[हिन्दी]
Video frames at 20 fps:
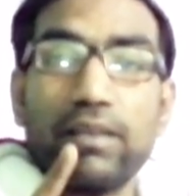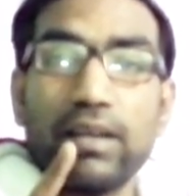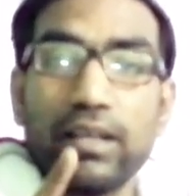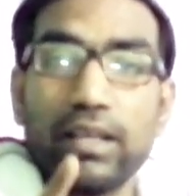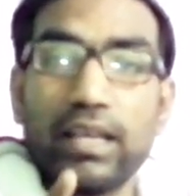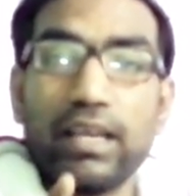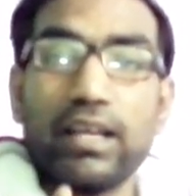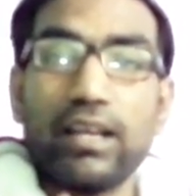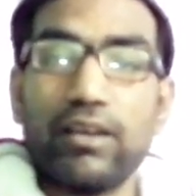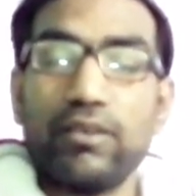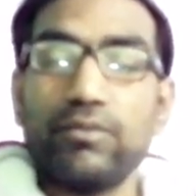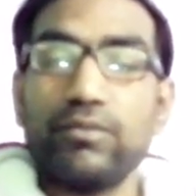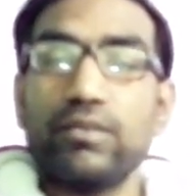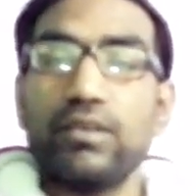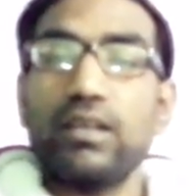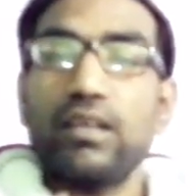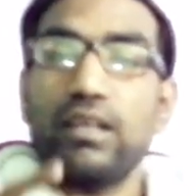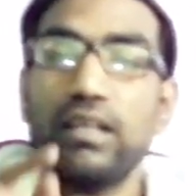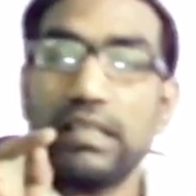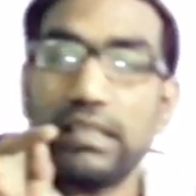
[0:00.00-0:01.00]
वर्ड कह रहा हूँ
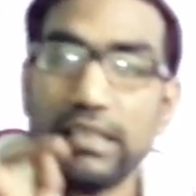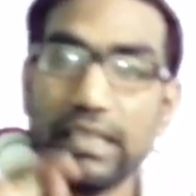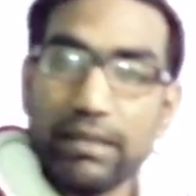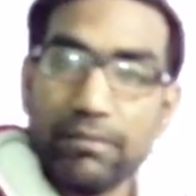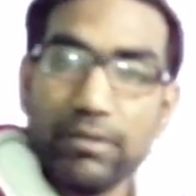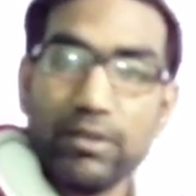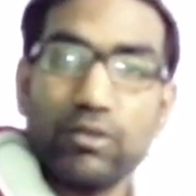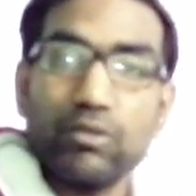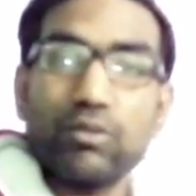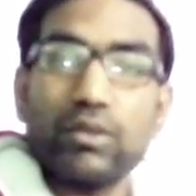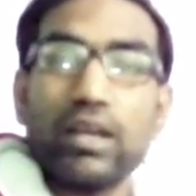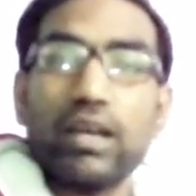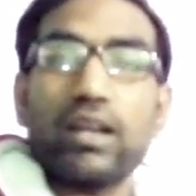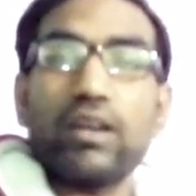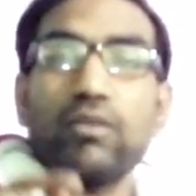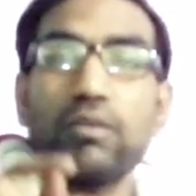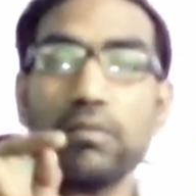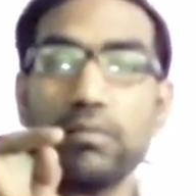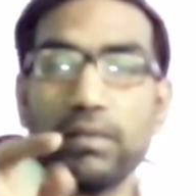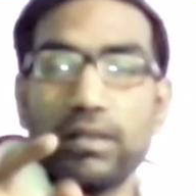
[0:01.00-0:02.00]
ये भी क्यों कह
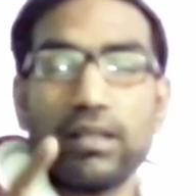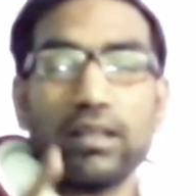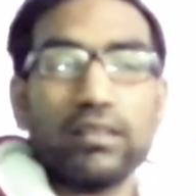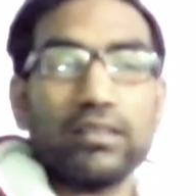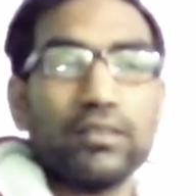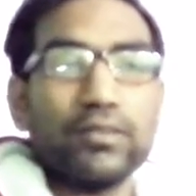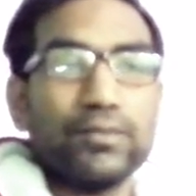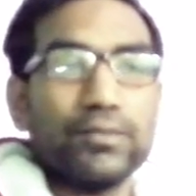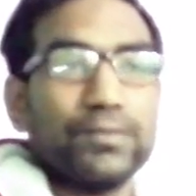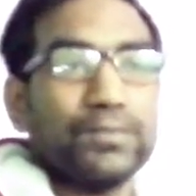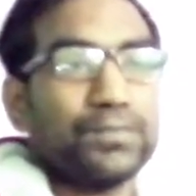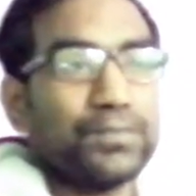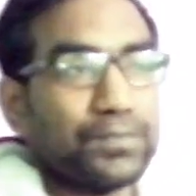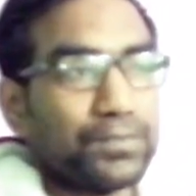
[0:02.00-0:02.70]
रहा हूँ अभी बताता हूँ